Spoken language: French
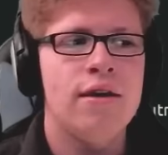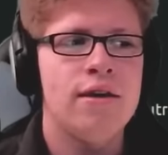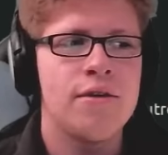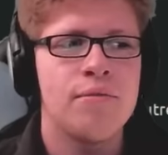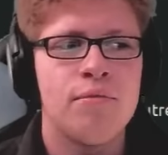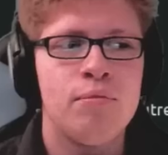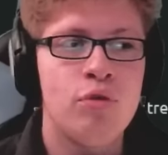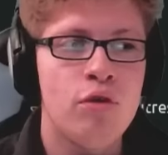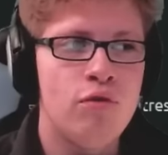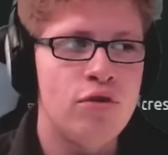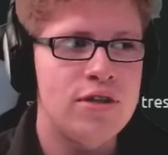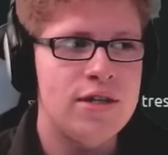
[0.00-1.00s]
Euh,
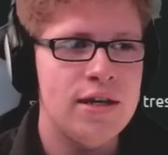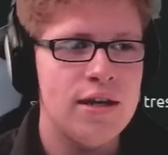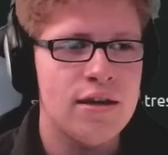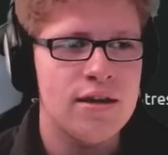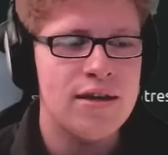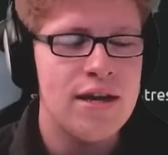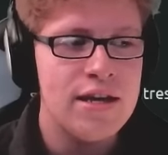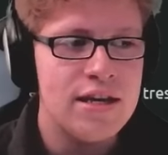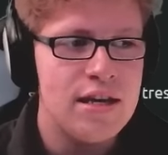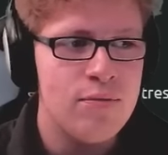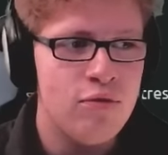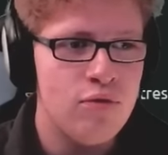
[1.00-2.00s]
pour voter quelle
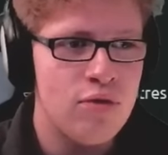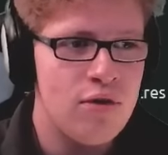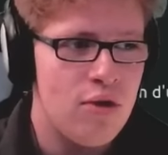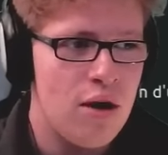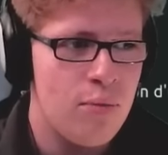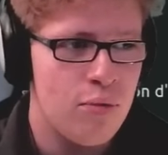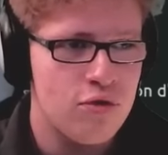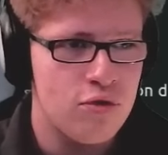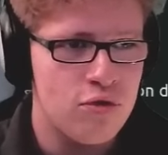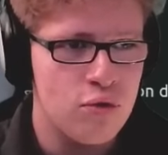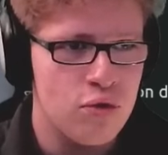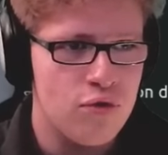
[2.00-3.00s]
équipe vous voulez voir pour
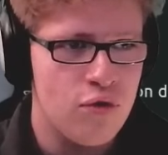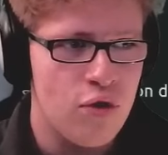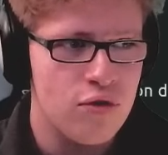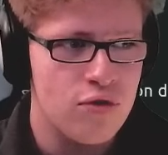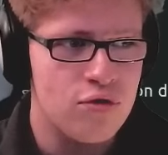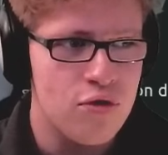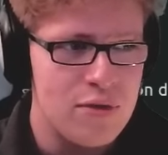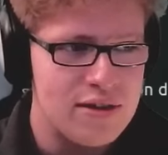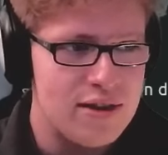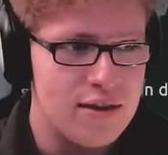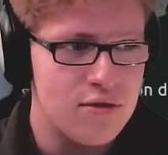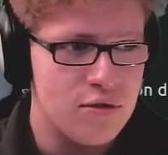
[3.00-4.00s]
ce Tour de France
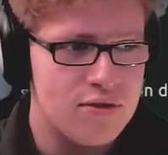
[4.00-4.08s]
2016.